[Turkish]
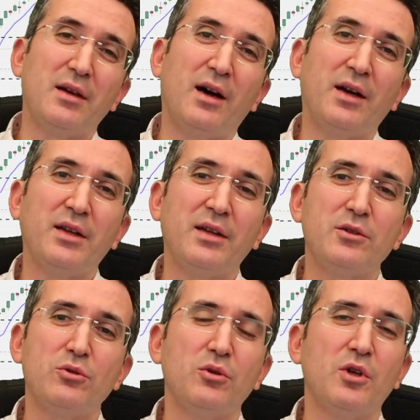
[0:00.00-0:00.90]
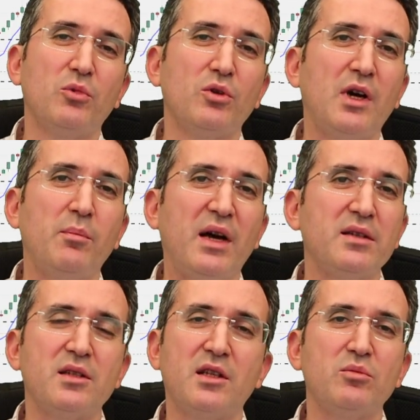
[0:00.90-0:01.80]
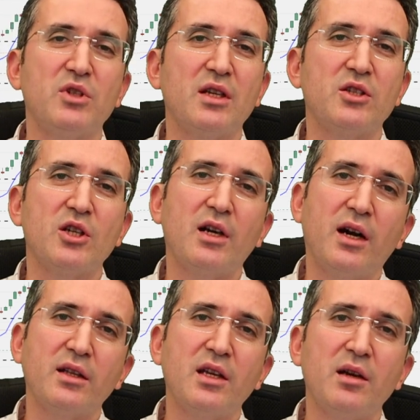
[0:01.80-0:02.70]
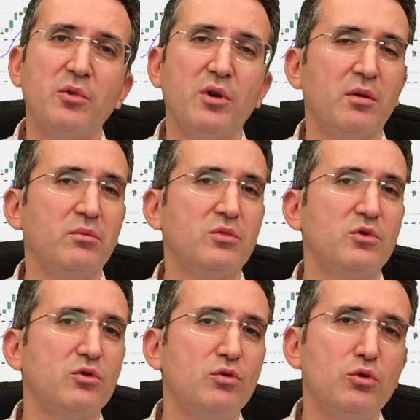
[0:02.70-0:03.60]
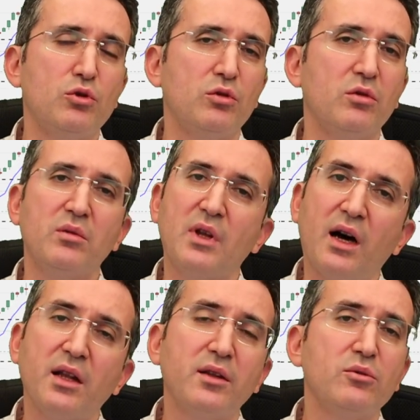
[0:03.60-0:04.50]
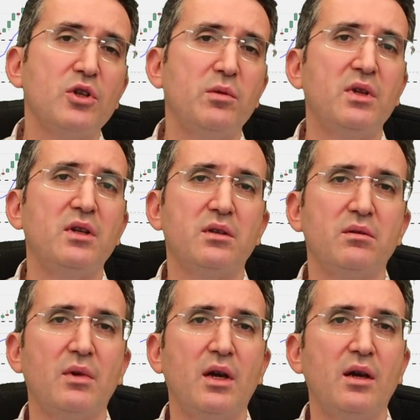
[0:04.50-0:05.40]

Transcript: Analiz çünkü buradan ben kimseye çıkar diyemiyorum. Düştü, daha da düşebilir.